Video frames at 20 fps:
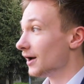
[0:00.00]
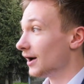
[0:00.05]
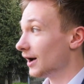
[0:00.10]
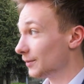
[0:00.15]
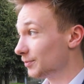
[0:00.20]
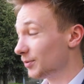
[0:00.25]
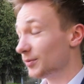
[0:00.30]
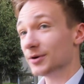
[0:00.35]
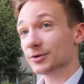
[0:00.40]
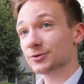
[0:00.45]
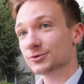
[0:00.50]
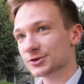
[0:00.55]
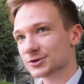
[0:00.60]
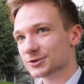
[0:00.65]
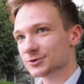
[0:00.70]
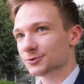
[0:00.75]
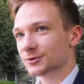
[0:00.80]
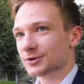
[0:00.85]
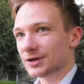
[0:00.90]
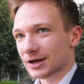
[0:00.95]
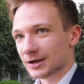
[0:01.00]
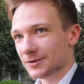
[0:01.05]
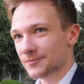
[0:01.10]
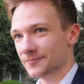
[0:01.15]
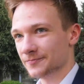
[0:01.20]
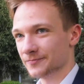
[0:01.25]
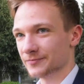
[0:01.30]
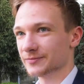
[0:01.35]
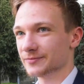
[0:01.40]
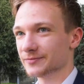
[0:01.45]
A po maturze studia.
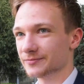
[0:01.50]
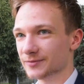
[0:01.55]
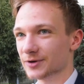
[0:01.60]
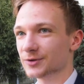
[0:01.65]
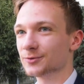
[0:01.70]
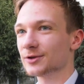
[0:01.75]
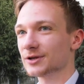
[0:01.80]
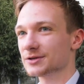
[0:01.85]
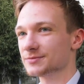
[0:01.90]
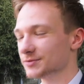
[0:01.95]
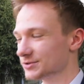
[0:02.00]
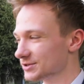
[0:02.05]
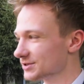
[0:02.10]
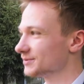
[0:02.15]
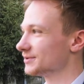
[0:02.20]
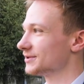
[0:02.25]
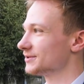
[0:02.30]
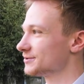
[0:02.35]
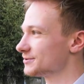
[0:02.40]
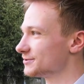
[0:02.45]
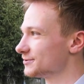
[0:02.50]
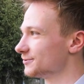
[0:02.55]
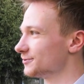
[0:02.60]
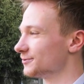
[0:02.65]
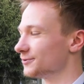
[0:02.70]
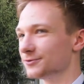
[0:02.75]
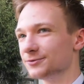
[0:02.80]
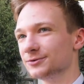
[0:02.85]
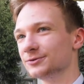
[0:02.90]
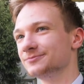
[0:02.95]
Matura jest potrzebna do
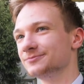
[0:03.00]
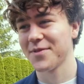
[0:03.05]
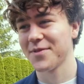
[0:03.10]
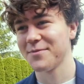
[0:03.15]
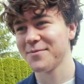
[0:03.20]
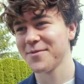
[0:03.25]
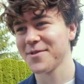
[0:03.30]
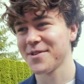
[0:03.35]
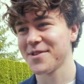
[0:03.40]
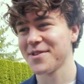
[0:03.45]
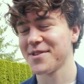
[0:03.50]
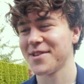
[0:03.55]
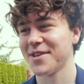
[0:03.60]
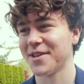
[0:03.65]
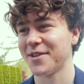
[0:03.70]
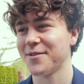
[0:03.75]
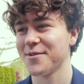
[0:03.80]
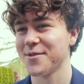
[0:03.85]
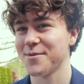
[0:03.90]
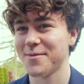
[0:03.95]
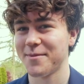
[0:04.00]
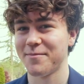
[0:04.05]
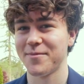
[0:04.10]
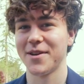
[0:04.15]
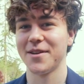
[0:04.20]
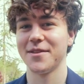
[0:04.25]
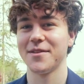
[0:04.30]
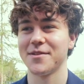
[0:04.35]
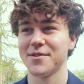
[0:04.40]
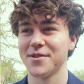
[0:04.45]
studiów. No myślę, że jak ktoś ma
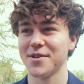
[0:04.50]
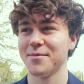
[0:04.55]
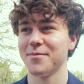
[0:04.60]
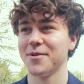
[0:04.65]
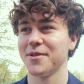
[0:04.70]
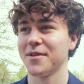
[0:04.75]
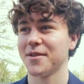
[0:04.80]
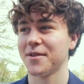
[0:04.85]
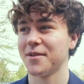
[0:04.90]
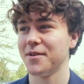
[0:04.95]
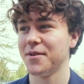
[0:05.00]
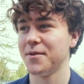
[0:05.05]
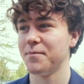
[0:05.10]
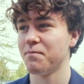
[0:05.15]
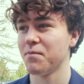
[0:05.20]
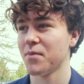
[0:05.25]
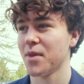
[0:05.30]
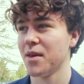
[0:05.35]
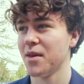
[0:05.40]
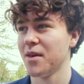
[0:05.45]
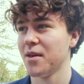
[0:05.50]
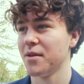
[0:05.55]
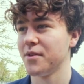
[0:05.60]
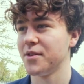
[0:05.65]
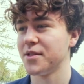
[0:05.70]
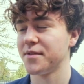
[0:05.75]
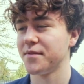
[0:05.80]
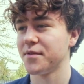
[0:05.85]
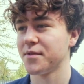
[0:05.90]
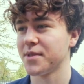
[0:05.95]
plan na siebie taki
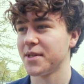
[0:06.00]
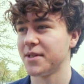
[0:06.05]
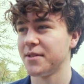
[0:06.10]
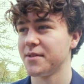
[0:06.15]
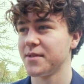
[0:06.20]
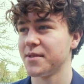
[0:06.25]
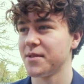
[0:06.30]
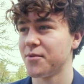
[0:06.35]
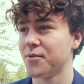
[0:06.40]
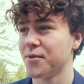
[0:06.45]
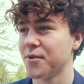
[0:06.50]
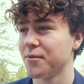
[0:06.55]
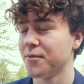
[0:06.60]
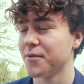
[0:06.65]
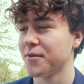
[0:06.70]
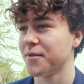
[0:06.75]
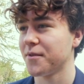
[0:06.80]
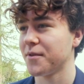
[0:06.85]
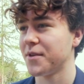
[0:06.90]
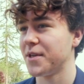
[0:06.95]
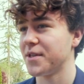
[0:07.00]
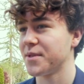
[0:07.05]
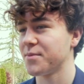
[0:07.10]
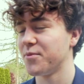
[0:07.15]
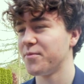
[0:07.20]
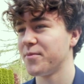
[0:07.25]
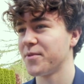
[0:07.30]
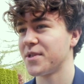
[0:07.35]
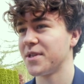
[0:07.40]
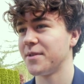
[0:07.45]
niezwiązany z nauką, no to nie jest
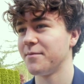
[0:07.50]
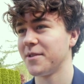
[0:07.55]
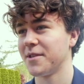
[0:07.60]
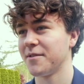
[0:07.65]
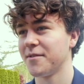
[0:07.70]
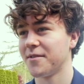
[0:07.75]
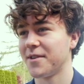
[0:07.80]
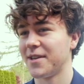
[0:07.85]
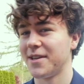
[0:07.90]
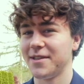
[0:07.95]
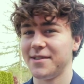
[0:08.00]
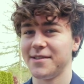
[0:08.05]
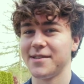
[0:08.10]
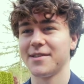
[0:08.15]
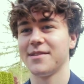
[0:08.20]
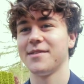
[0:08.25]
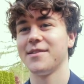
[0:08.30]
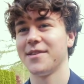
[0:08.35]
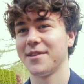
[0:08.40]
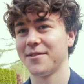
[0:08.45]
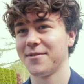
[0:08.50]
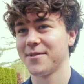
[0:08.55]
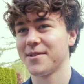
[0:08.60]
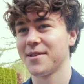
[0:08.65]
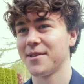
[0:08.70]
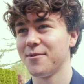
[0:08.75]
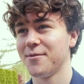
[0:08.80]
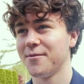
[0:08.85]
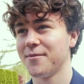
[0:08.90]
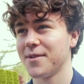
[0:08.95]
mu potrzebna do realizacji jego
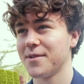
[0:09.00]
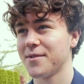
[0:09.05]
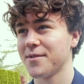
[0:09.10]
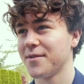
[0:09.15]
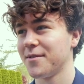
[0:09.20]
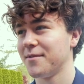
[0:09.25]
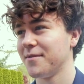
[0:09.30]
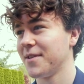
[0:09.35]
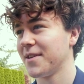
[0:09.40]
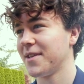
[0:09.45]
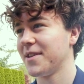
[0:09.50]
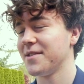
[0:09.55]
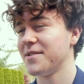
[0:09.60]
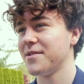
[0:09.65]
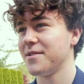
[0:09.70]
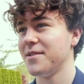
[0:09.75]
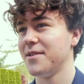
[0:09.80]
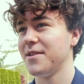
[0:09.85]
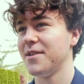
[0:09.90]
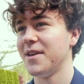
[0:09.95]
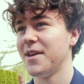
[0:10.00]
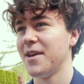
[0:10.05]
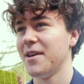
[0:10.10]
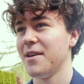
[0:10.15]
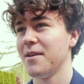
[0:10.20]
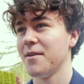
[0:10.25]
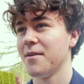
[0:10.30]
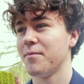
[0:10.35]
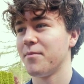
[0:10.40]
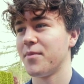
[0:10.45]
celów, aczkolwiek jeśli
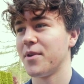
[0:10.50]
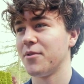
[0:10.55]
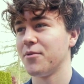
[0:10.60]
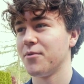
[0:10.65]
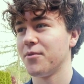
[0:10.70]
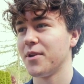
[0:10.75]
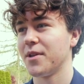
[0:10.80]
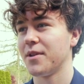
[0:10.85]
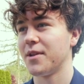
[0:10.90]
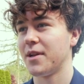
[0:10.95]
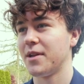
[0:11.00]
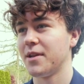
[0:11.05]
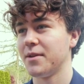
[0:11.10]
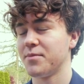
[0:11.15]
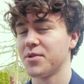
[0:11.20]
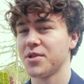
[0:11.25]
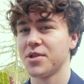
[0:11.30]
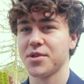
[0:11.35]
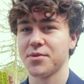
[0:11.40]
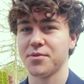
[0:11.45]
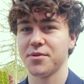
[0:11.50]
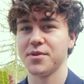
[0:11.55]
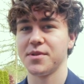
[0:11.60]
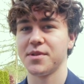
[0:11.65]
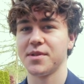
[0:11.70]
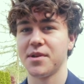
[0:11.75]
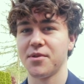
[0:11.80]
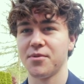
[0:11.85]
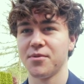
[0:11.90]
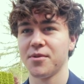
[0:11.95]
planuje dalej przyszłość
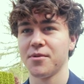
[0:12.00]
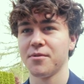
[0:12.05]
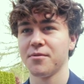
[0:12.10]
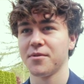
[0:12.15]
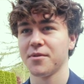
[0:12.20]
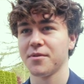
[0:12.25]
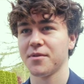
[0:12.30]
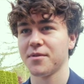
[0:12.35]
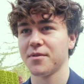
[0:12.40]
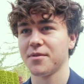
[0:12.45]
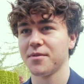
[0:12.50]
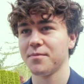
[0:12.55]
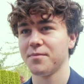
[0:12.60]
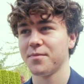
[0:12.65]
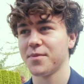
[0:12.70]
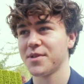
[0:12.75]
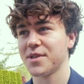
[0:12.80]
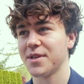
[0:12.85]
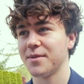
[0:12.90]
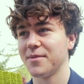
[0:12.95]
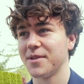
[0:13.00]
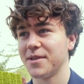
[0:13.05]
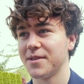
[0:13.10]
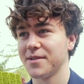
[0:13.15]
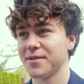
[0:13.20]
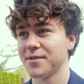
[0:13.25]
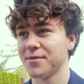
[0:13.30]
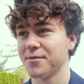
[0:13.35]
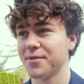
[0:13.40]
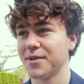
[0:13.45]
z nauką, no to potrzebna
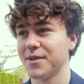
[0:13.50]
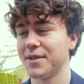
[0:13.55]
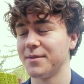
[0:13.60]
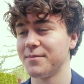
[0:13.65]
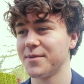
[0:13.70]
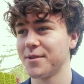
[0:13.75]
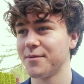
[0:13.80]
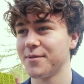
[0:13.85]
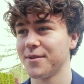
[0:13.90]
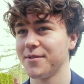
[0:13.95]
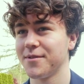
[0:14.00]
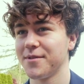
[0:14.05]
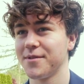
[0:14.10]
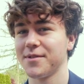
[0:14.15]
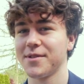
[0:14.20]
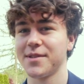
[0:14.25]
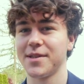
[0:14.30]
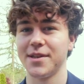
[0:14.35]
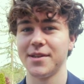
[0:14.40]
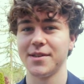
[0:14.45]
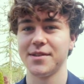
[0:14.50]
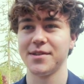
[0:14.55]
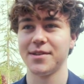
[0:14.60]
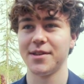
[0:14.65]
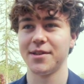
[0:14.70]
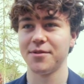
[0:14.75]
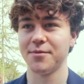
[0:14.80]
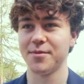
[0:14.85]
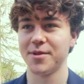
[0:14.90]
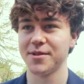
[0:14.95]
jest tutaj na przykład do dostania się
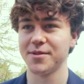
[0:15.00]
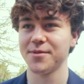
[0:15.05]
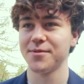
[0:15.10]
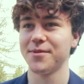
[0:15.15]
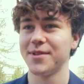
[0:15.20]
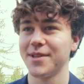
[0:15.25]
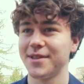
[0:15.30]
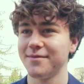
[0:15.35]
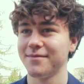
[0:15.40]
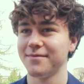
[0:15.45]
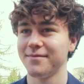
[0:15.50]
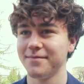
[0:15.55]
na dobrych studiach.